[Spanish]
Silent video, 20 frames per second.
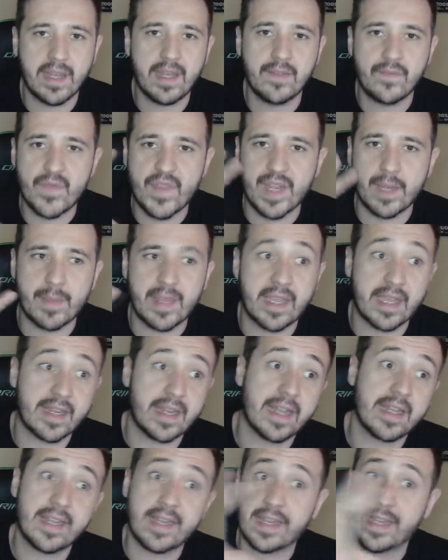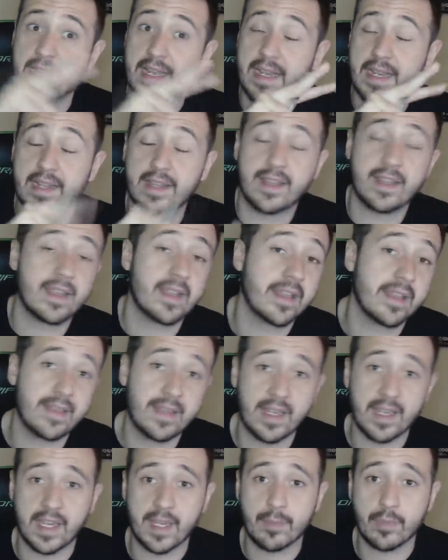Entre mi canal y el canal del
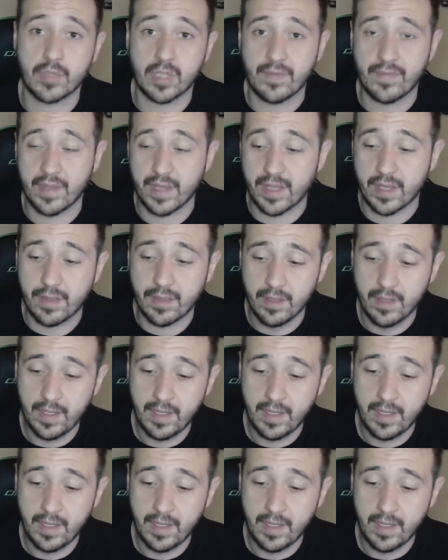equipo TF10.